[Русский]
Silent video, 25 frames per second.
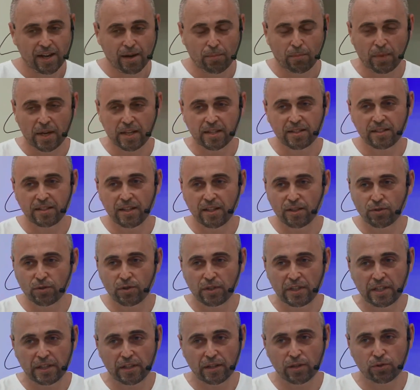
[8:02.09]
Моисей
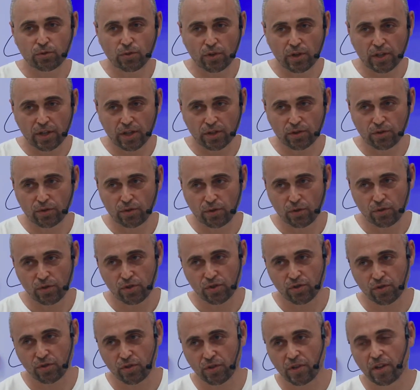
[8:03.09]
делал только то,
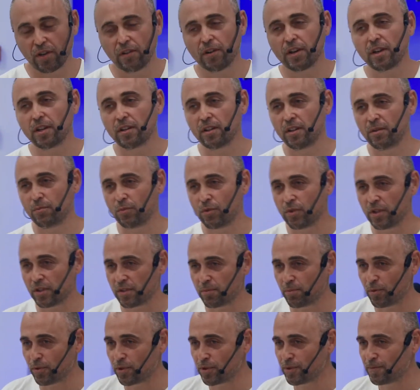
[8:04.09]
что говорил ему
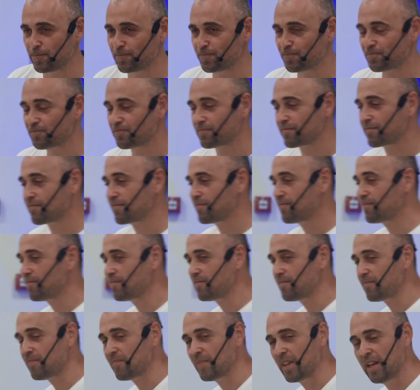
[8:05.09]
Господь.
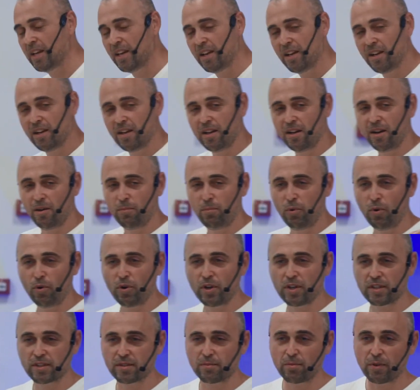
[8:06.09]

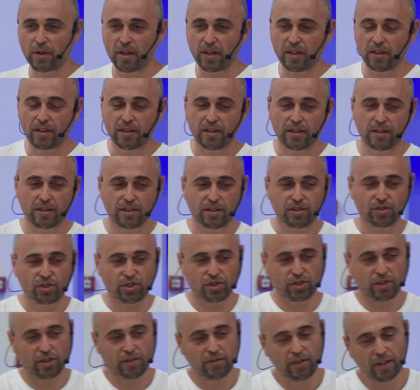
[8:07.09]
Бог избрал
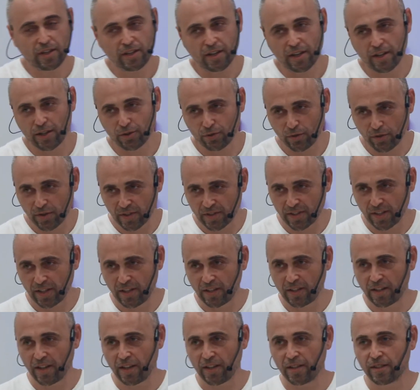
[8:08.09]
человека, который
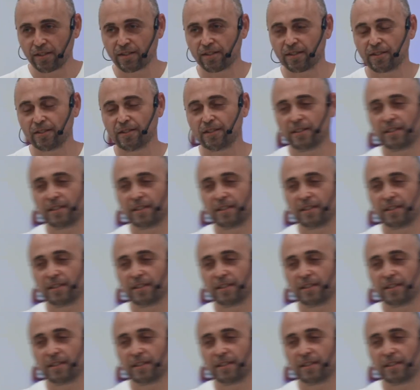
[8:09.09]
заикается.